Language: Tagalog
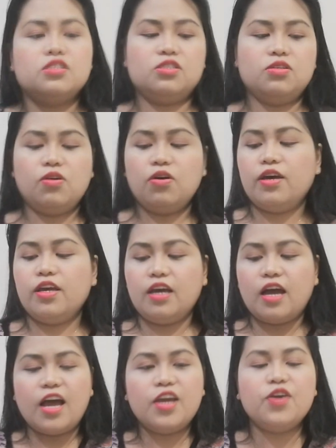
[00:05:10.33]
So,
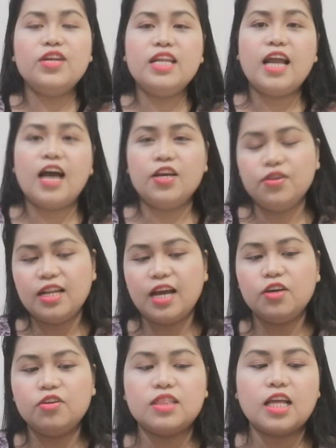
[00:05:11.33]
ayun lang, yun
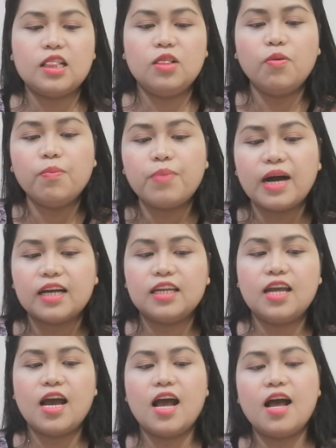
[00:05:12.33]
lang yung tatlong bag
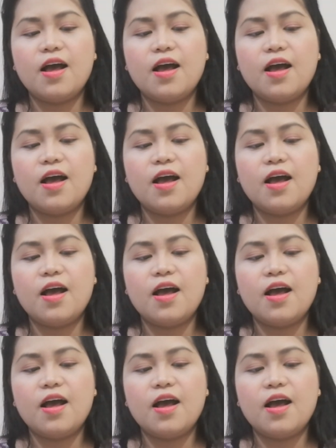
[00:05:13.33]
na